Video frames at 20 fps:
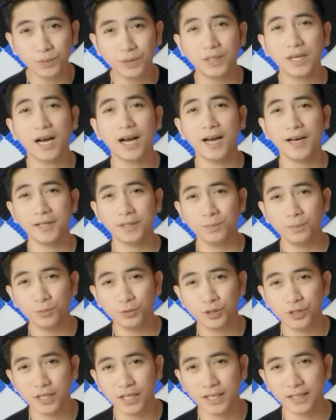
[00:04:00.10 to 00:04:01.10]
kung gaano
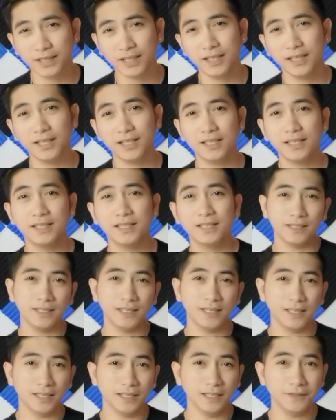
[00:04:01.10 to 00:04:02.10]
mo siya katagal
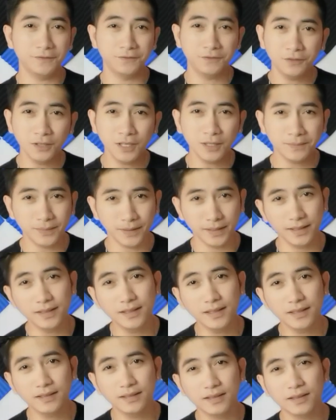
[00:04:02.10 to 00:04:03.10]
na i-fully
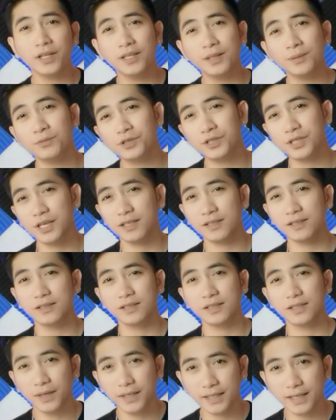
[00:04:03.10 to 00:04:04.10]
paid, pwede mo
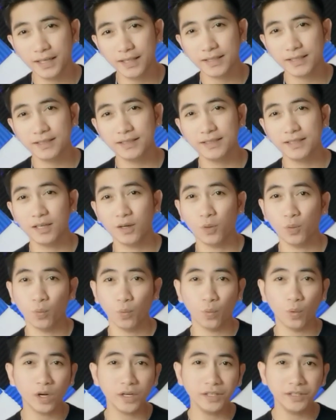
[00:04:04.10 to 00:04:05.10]
siyang bayaran
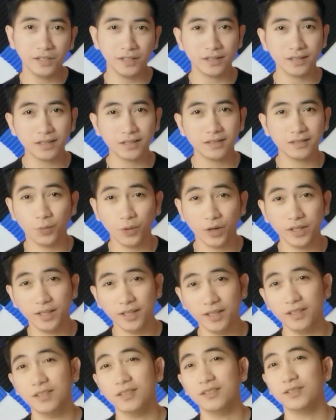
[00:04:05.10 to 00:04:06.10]
ng 1 year,
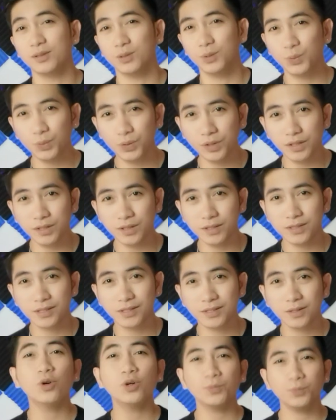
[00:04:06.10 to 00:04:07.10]
pwedeng 2 years,
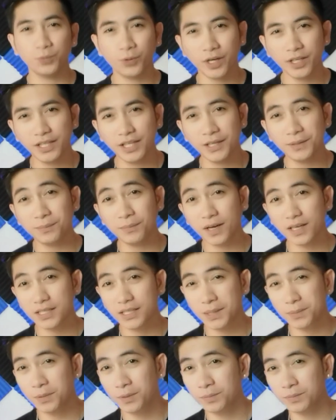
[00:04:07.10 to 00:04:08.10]
or pwedeng
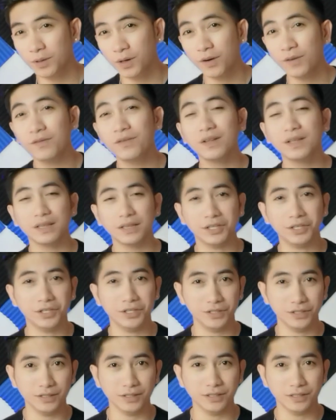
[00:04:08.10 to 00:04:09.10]
maximum of 3
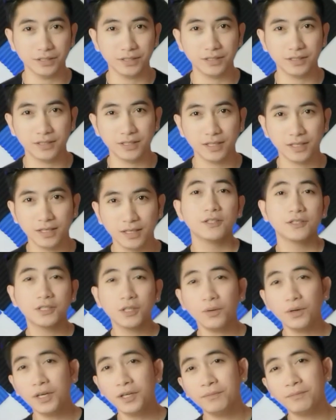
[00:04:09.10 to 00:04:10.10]
years.
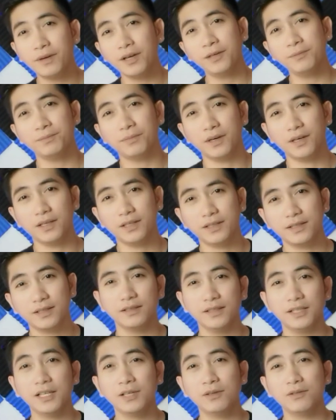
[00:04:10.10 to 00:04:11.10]
So, in my part,
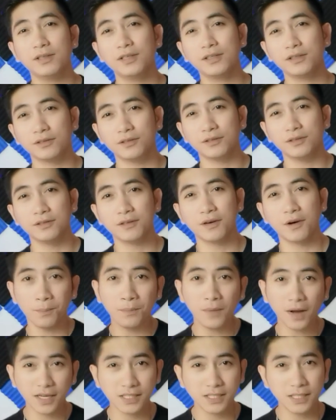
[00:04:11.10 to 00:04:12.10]
ginawa ko
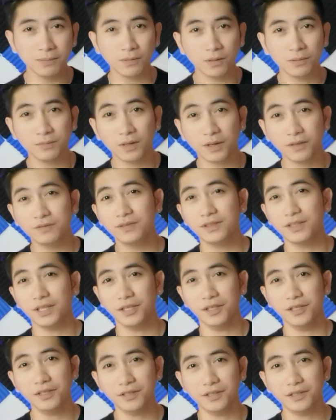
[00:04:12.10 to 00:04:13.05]
maximum of 3